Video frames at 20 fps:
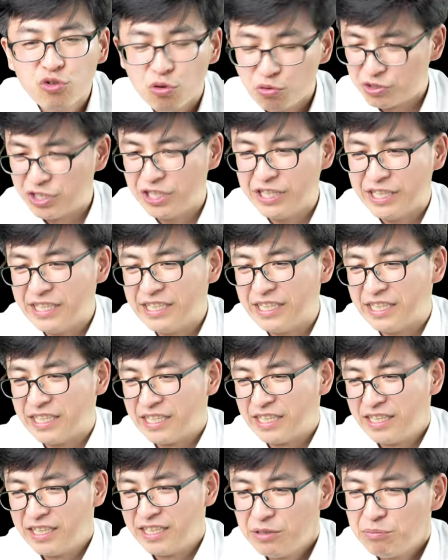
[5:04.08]
纵情
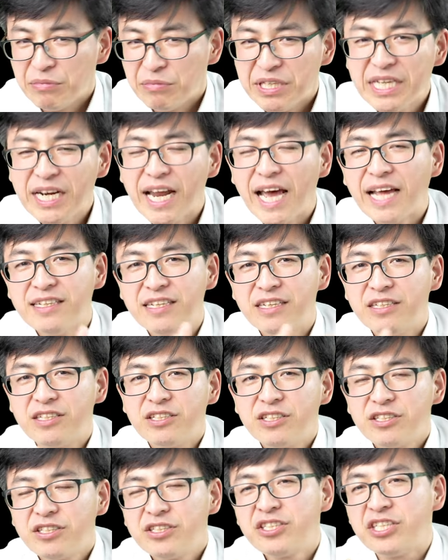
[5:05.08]
糜烂的
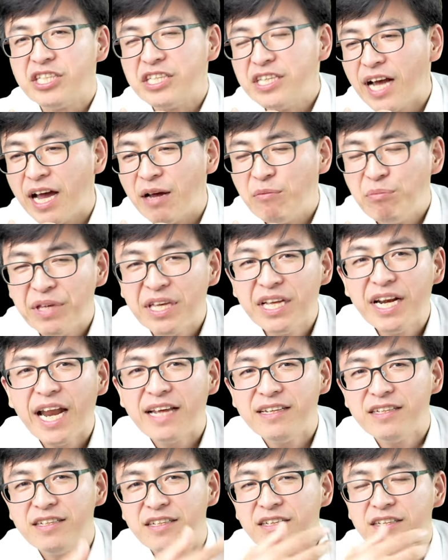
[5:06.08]
情感，糜
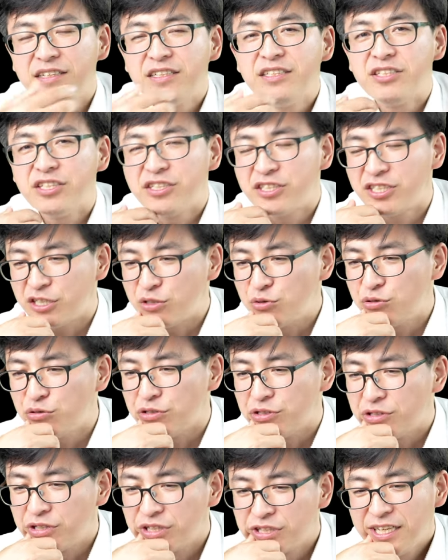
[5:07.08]
烂的一些情
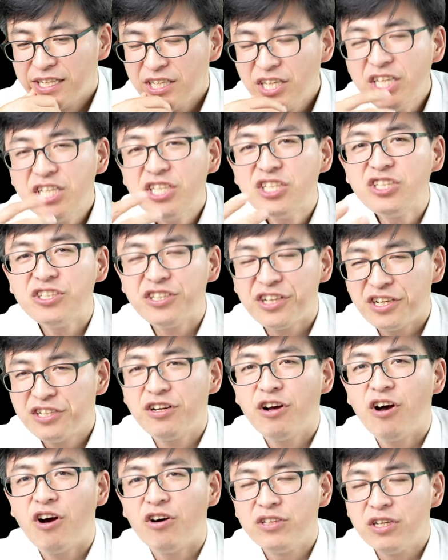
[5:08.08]
绪。意志也
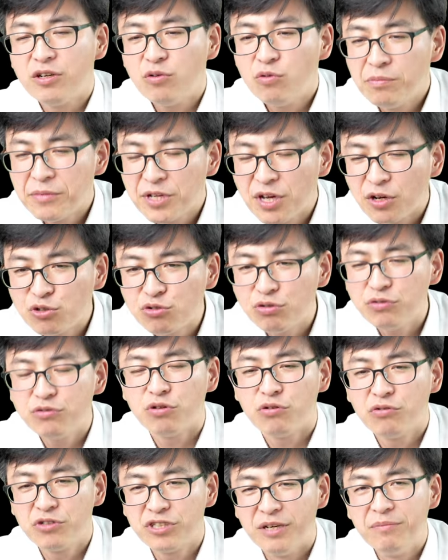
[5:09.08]
是好的，我们要顺
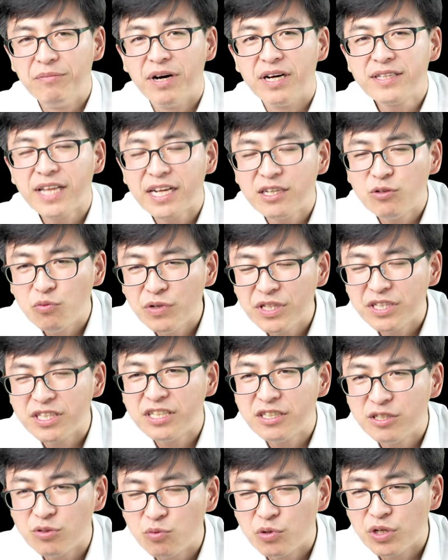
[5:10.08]
从神嘛。但是问
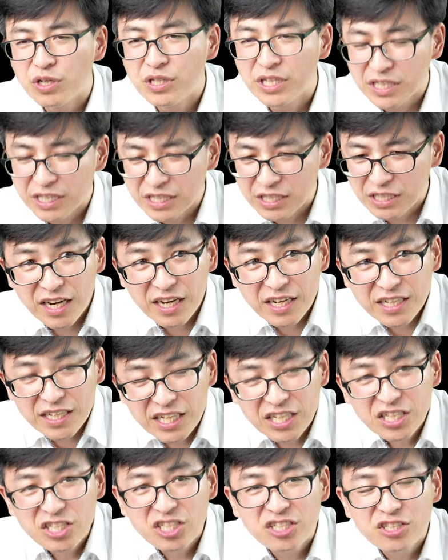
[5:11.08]
题是，我的
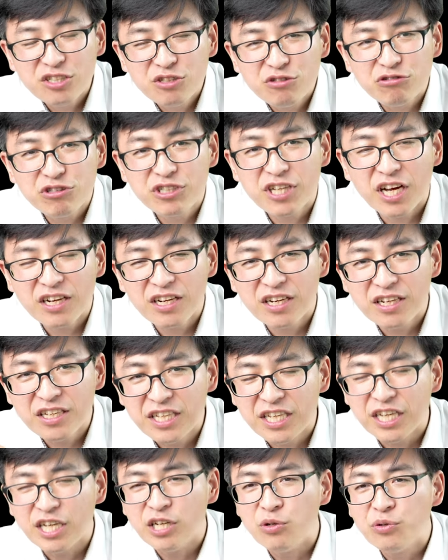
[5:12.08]
意志就像个
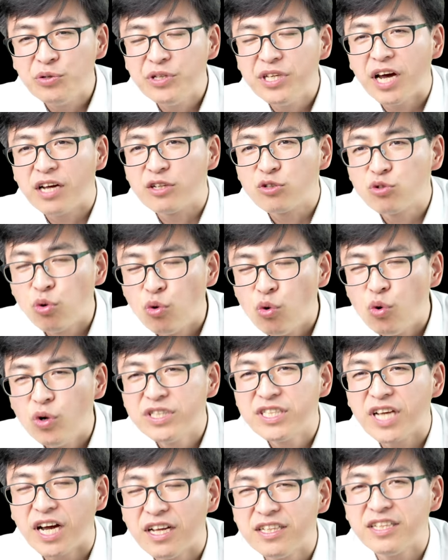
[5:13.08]
野驴一样，脱
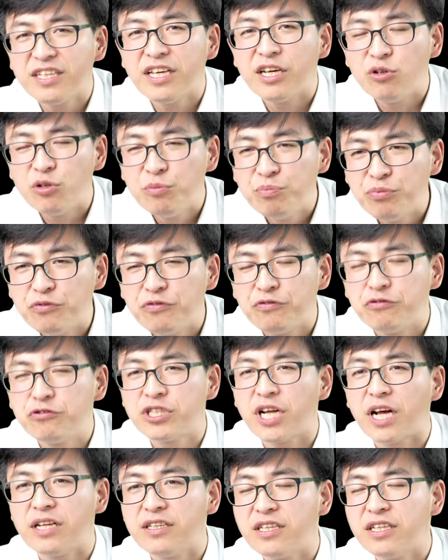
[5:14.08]
缰的野驴不服
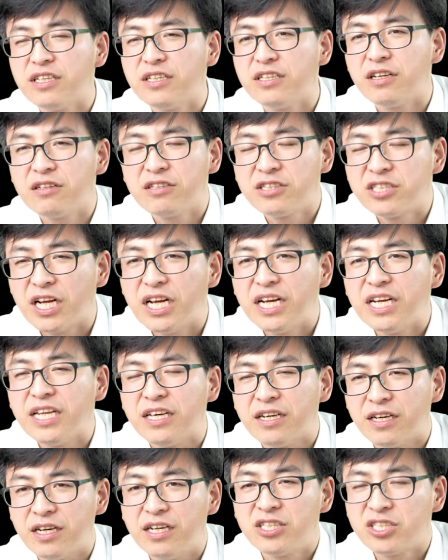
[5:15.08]
上帝的真
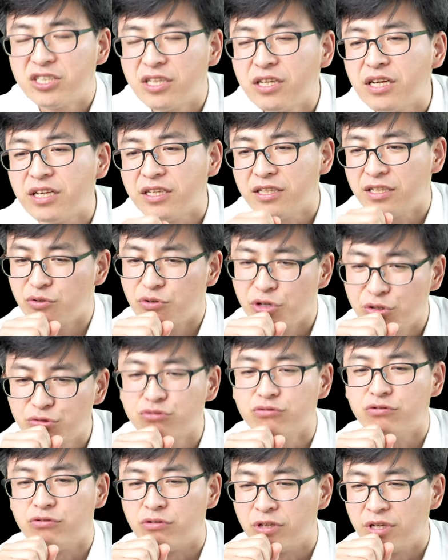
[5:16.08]
理和圣灵的约
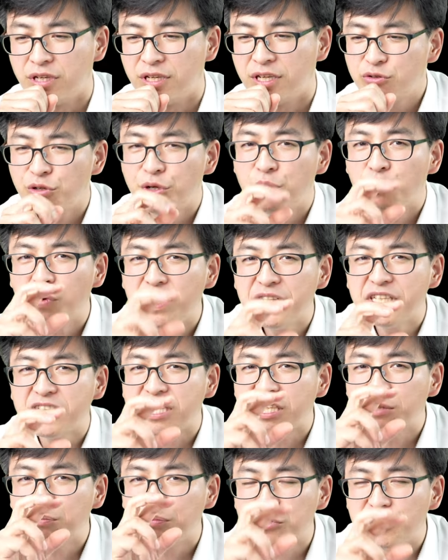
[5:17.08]
束。所以问
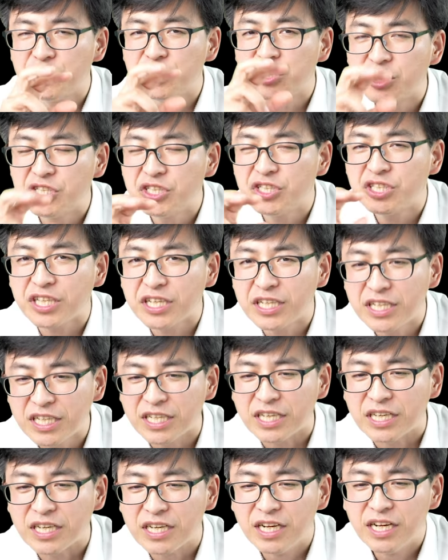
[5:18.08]
题不是知情
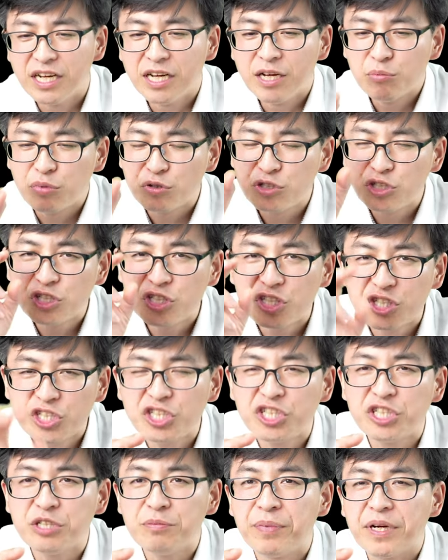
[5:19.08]
意，不是知
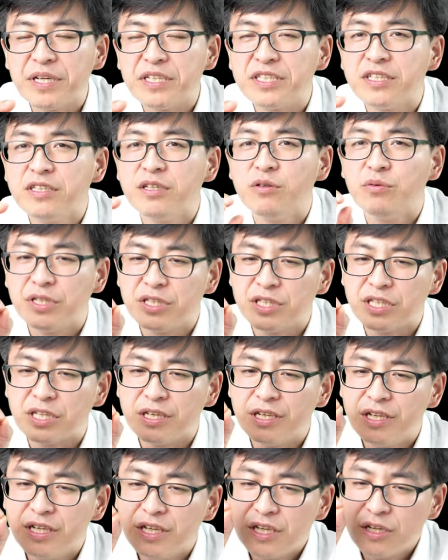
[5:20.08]
识本身的问
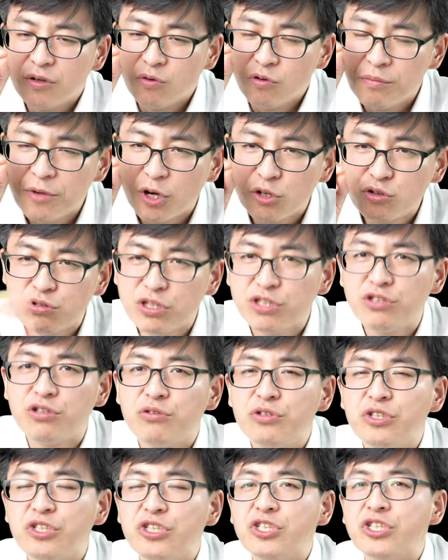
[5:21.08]
题。我们要追
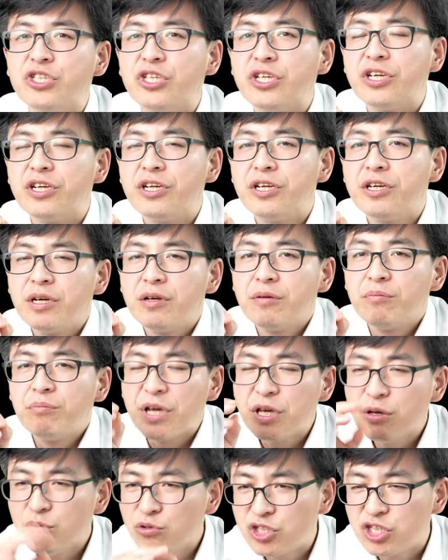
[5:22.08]
求知识，
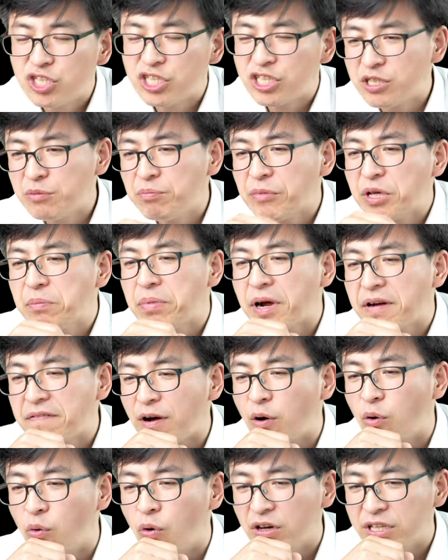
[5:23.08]
没有知识没有办
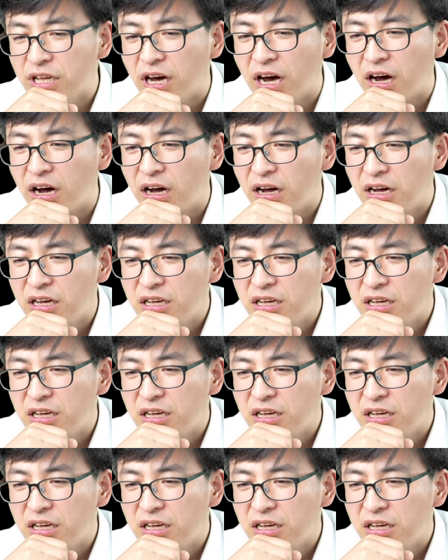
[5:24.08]
法活的。